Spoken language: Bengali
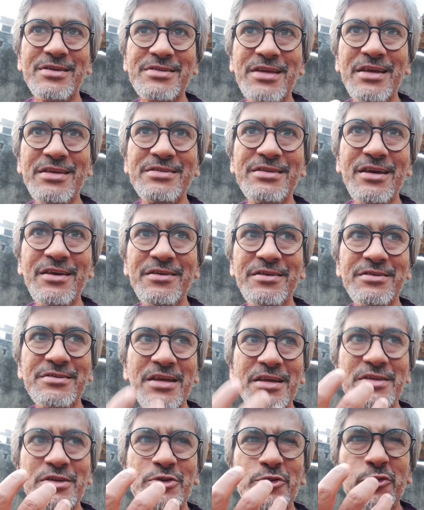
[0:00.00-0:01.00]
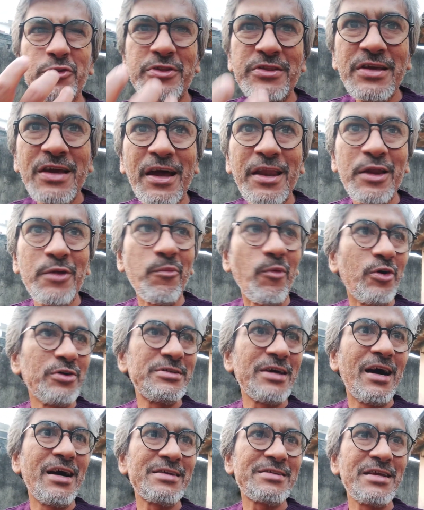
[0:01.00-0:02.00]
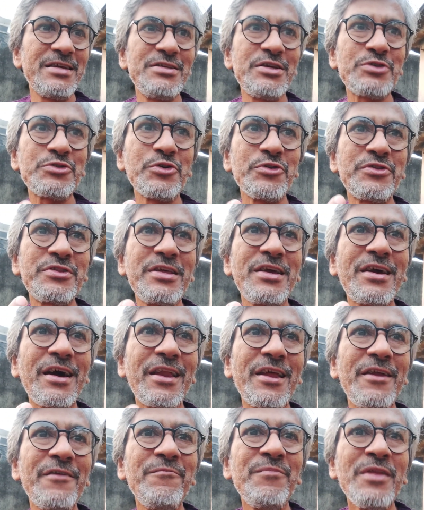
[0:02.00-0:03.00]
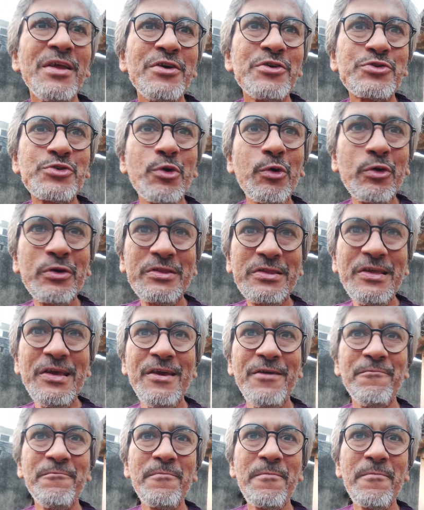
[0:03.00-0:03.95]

সেই যে সেই সত্যিকারের মজা সেই যে সত্যিকারের শক্তি